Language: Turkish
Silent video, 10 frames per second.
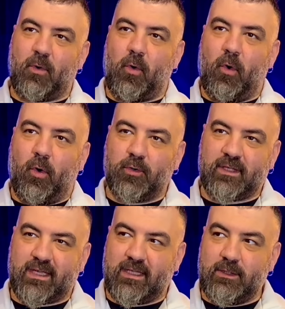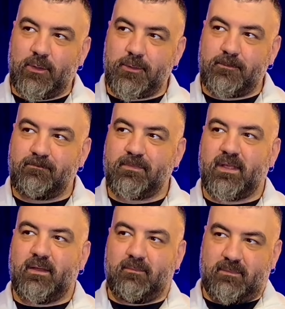Orada kalıyorum.
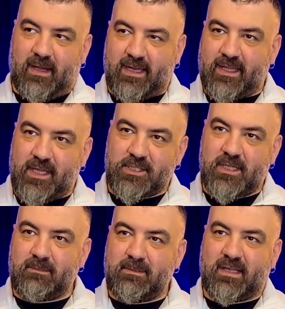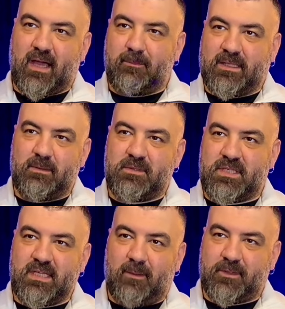Arkadaşlarımla bir kamp gibi bir
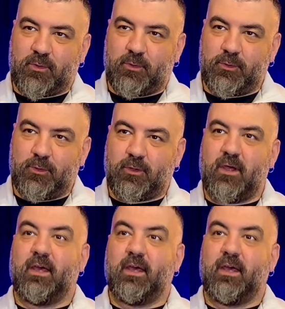şey yaptık kurduk